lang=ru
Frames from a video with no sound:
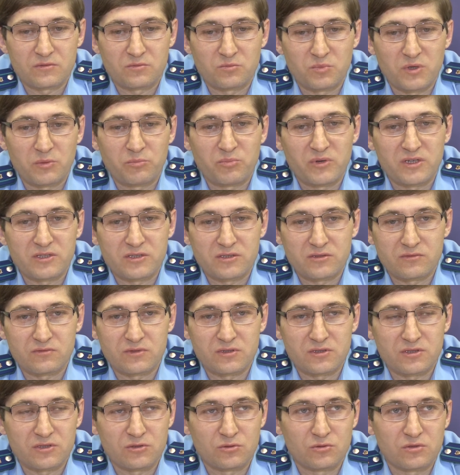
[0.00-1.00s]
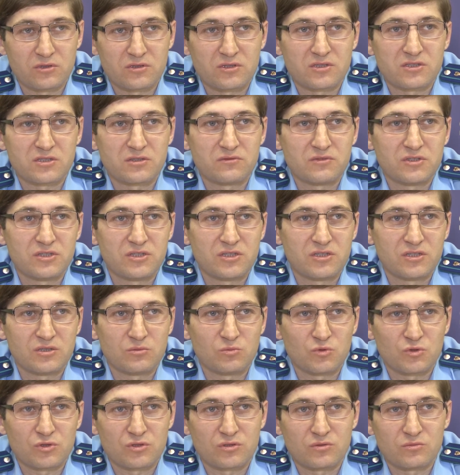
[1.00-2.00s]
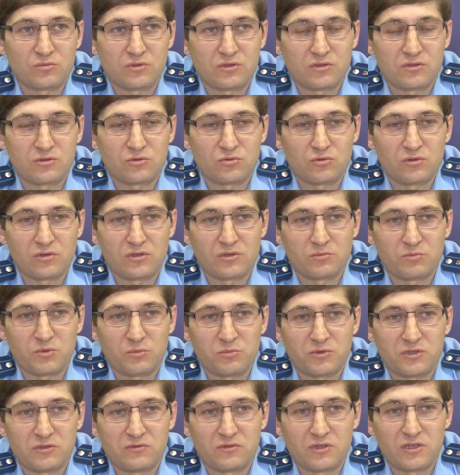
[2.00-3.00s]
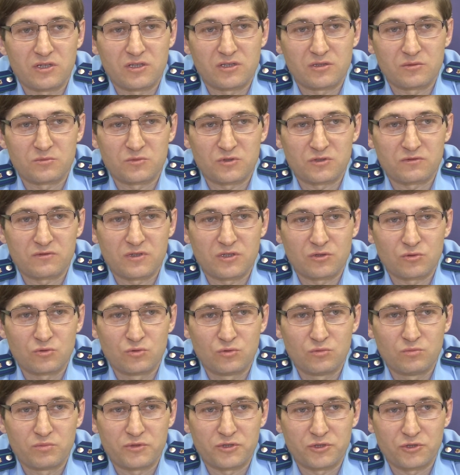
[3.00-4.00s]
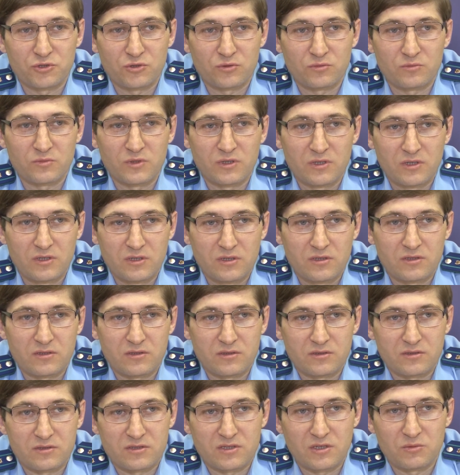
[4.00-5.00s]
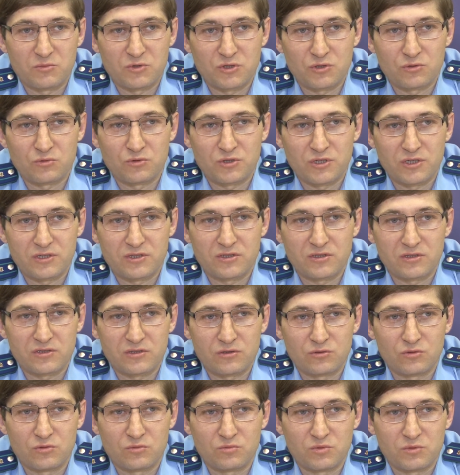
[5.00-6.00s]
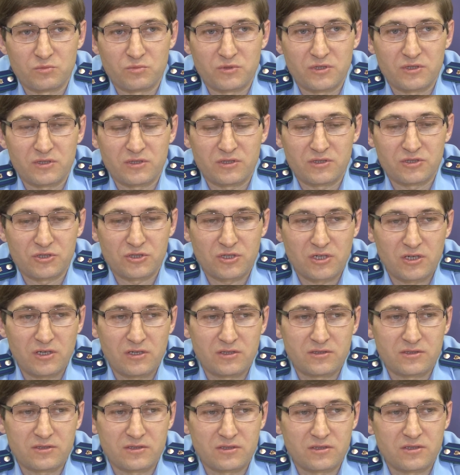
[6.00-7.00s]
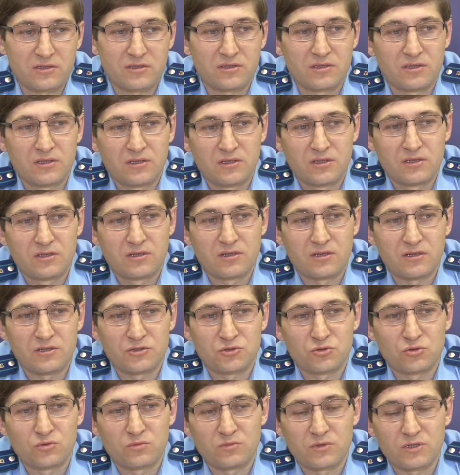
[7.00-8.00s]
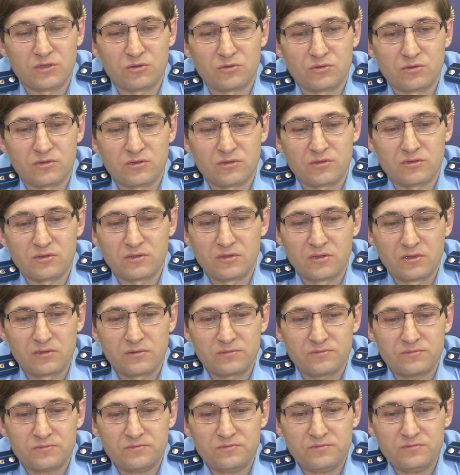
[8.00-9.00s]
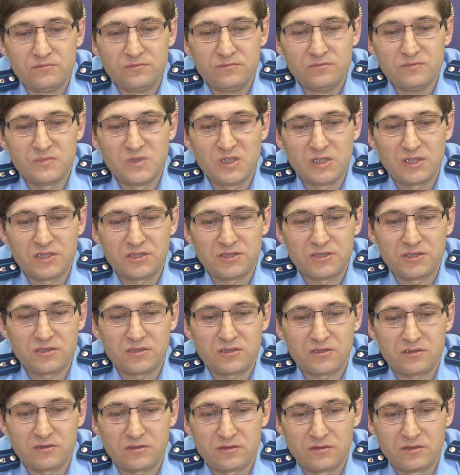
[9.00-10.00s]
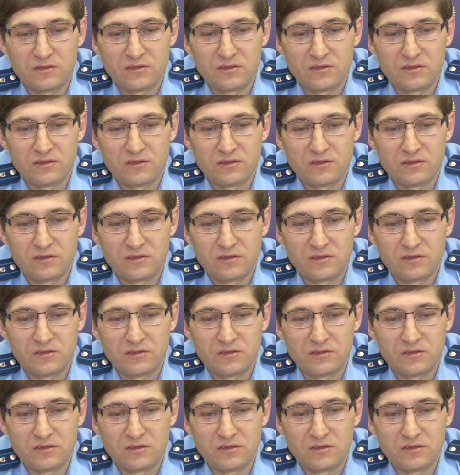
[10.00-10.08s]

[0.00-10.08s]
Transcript: попасть в это игорное заведение можно было только по предварительному звонку, причем э, сами же участники группы приезжали за лицом, которое хотело